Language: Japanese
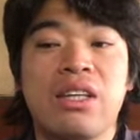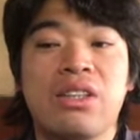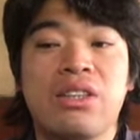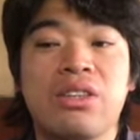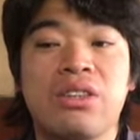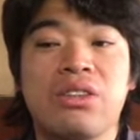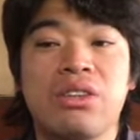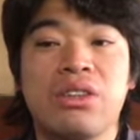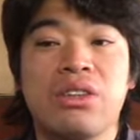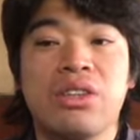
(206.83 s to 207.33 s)

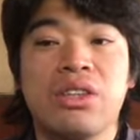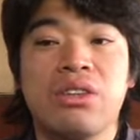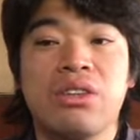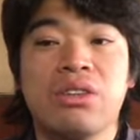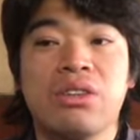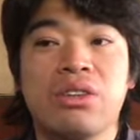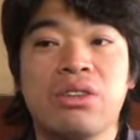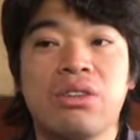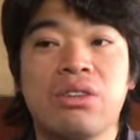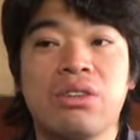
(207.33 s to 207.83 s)
ちょっと仕
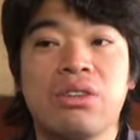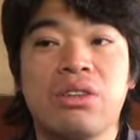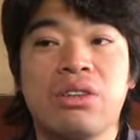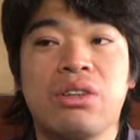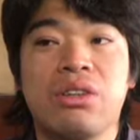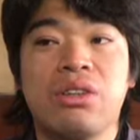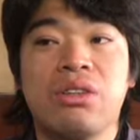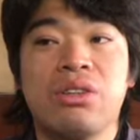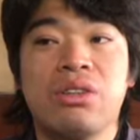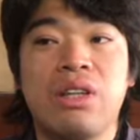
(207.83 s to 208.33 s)
事
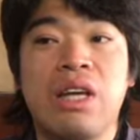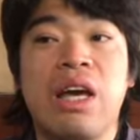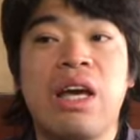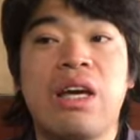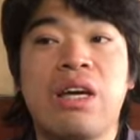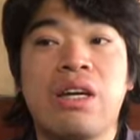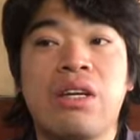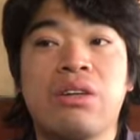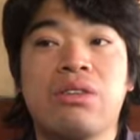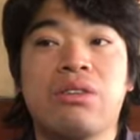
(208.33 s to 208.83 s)
の
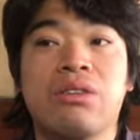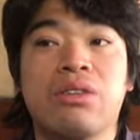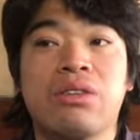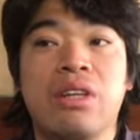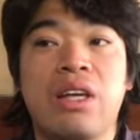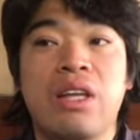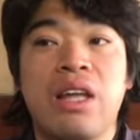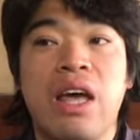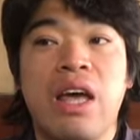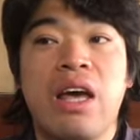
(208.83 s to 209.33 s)
ね、こと
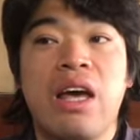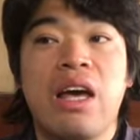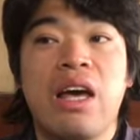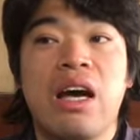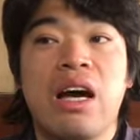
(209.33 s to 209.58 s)
でね、